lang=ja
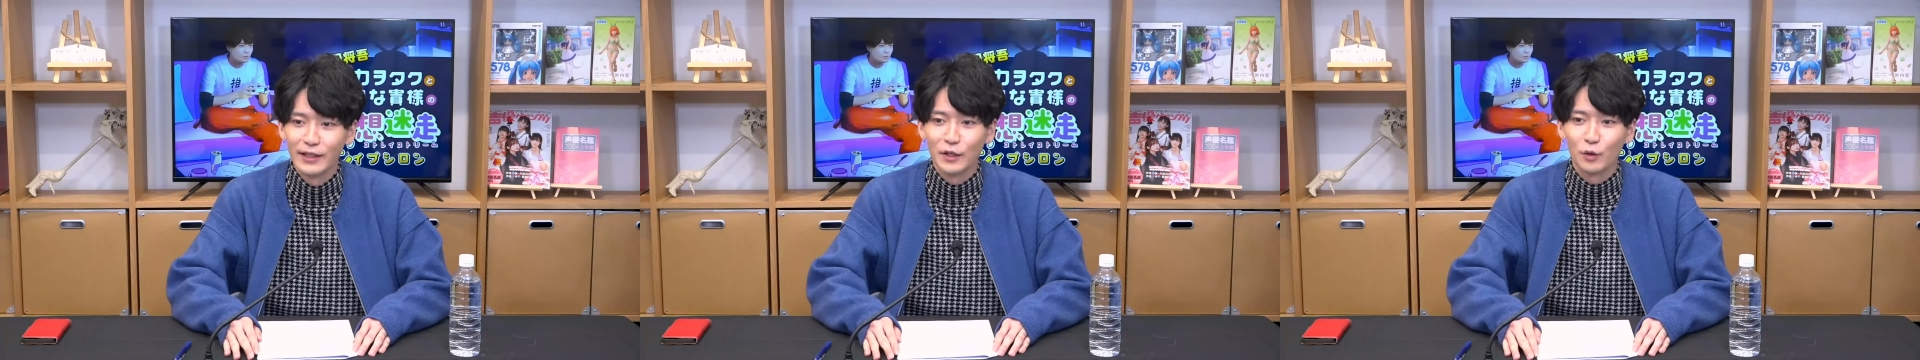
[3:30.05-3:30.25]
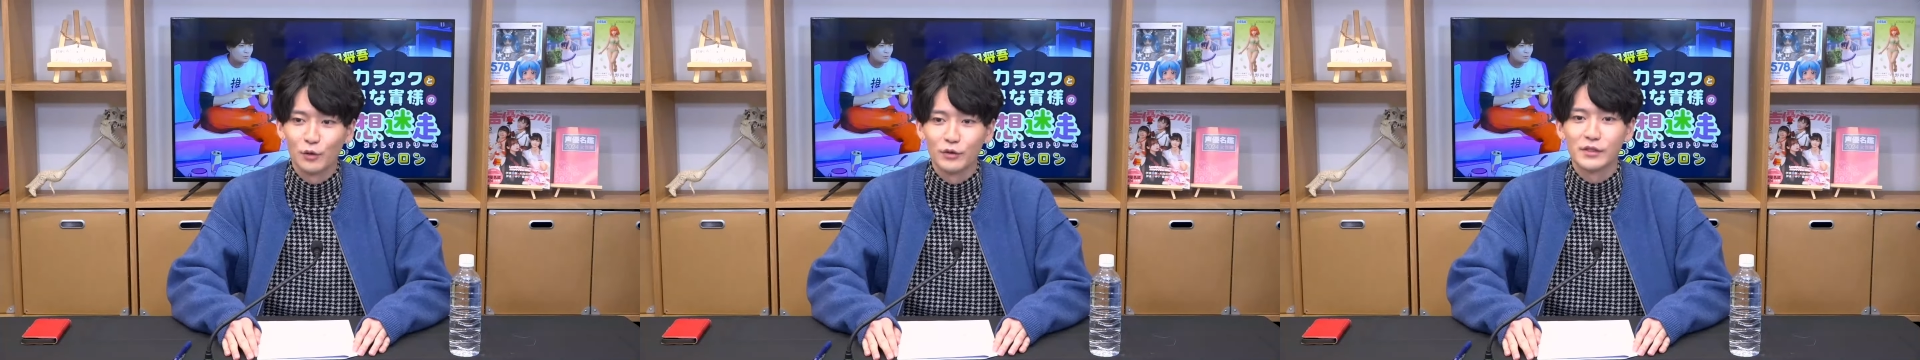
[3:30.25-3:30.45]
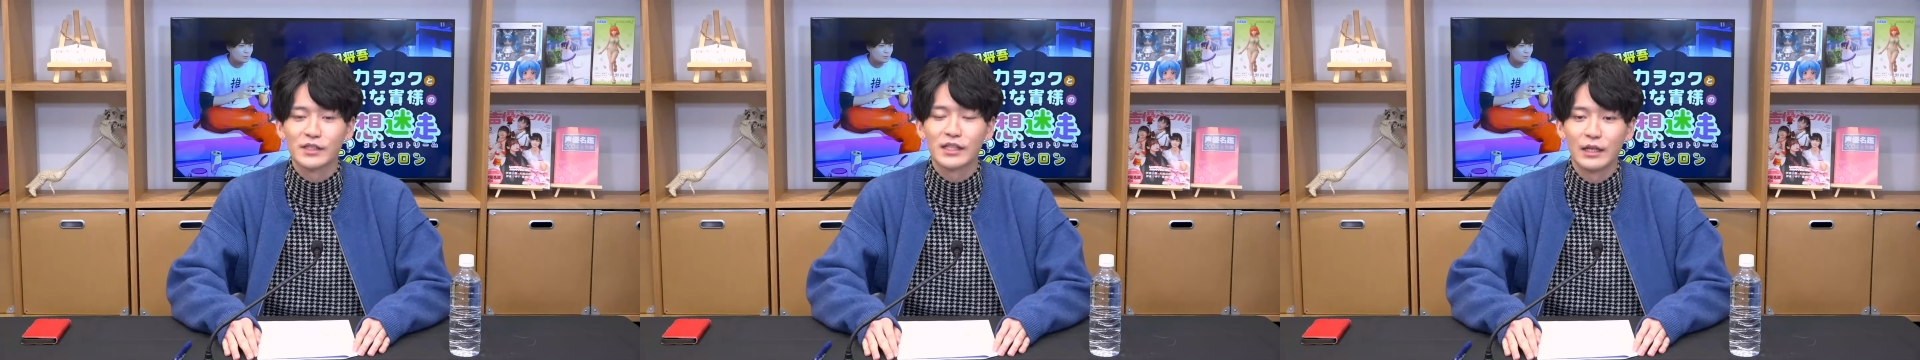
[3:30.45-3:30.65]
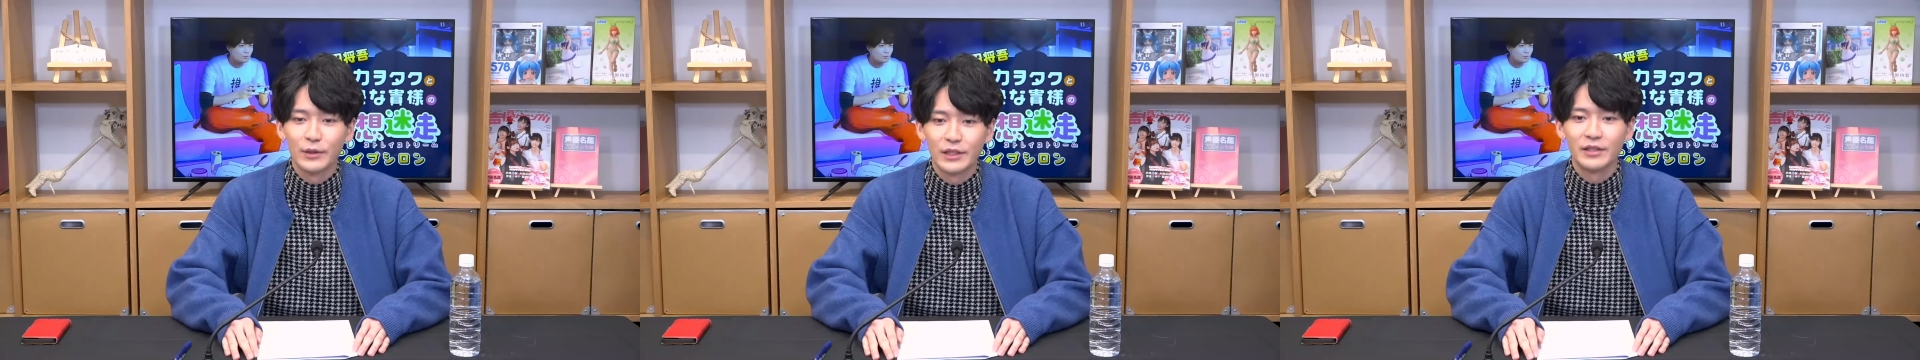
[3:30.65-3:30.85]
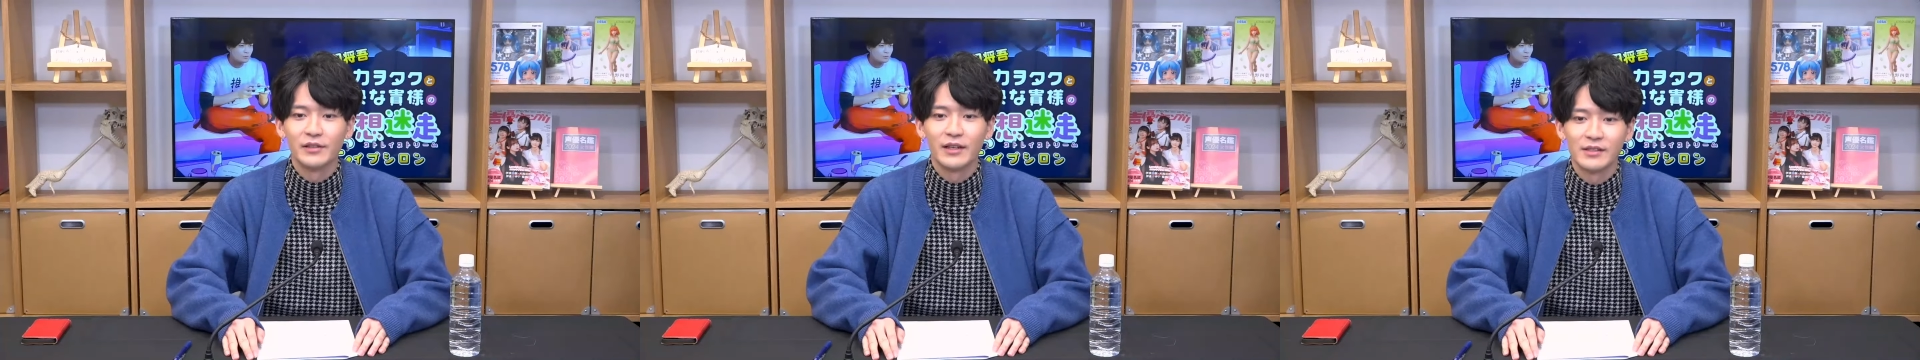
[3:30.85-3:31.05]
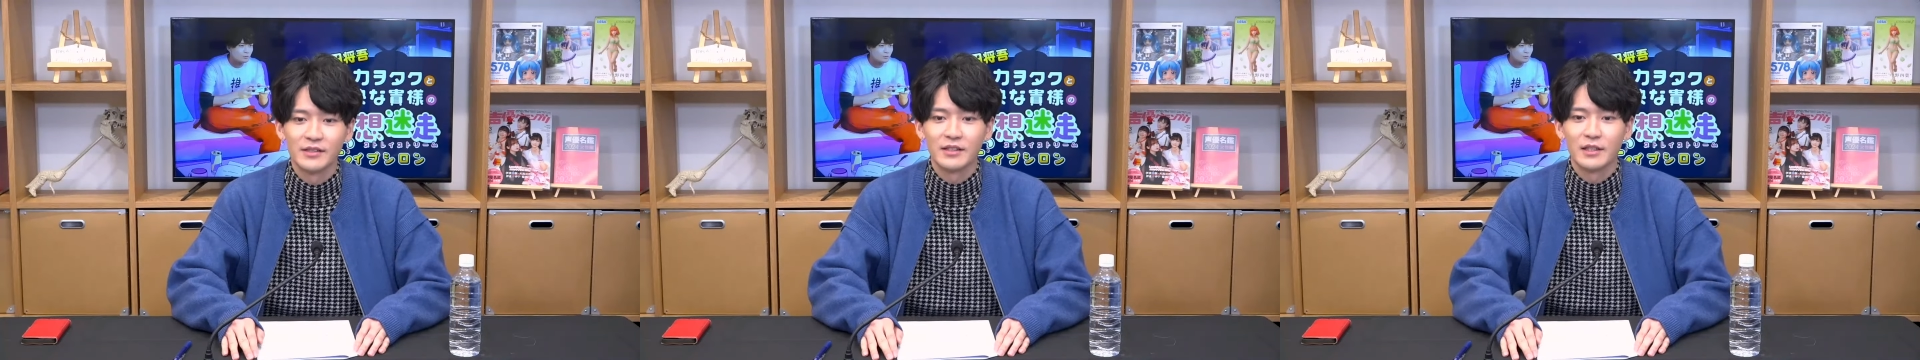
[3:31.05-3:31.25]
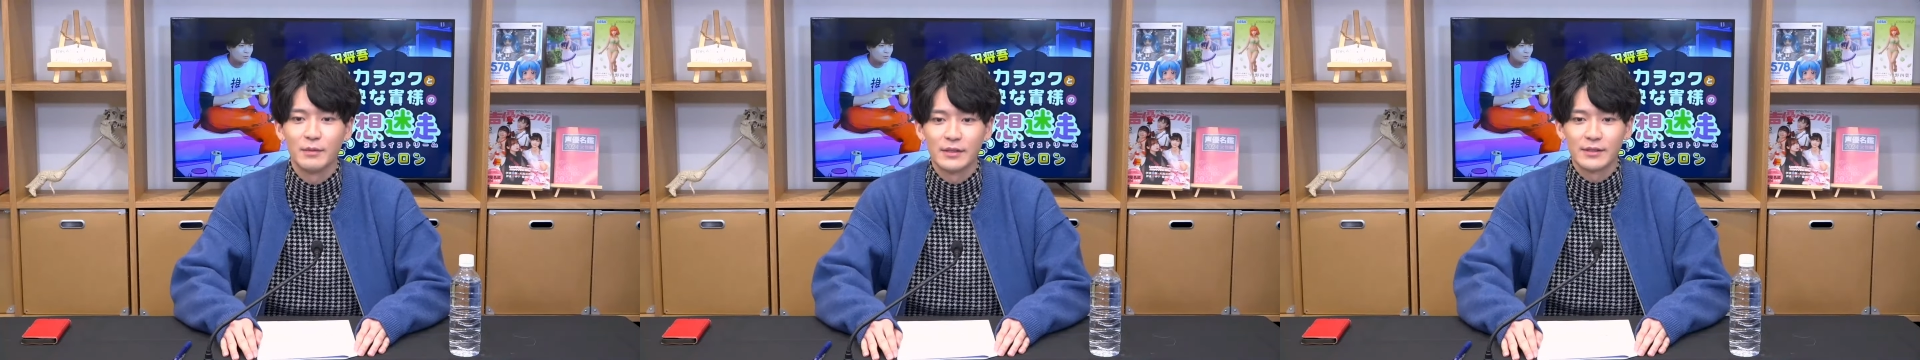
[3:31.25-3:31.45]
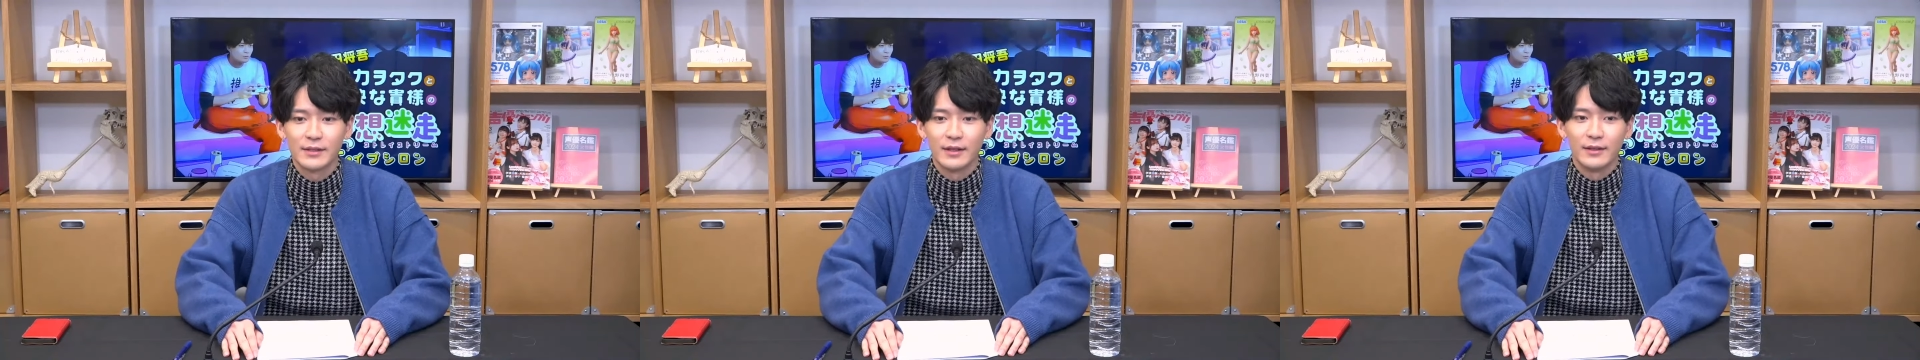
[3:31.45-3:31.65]
よく使われるやついきま
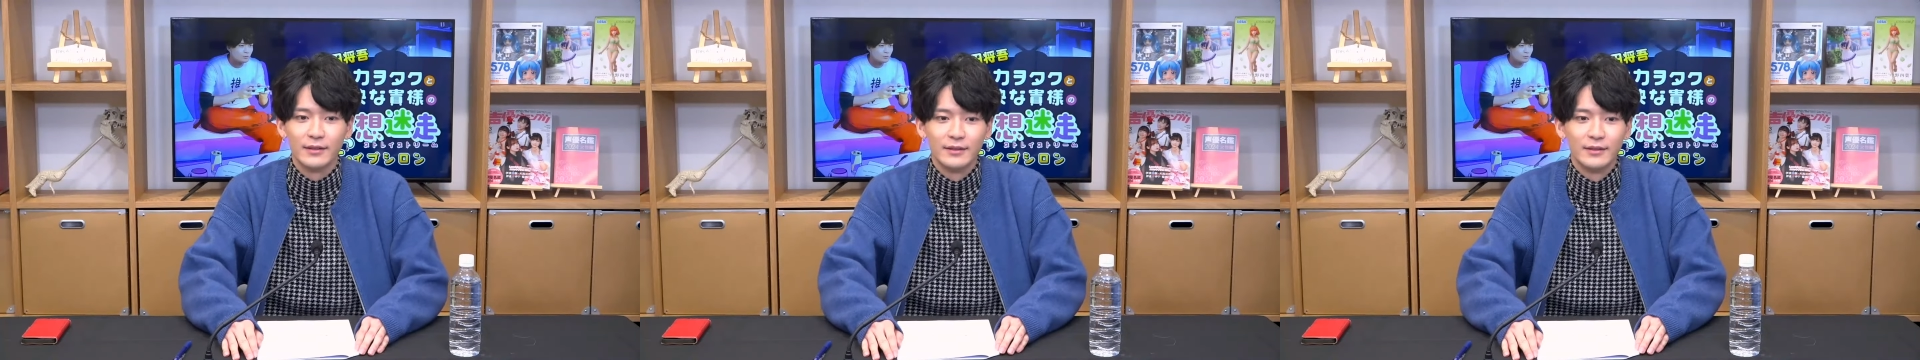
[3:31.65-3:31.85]
すか。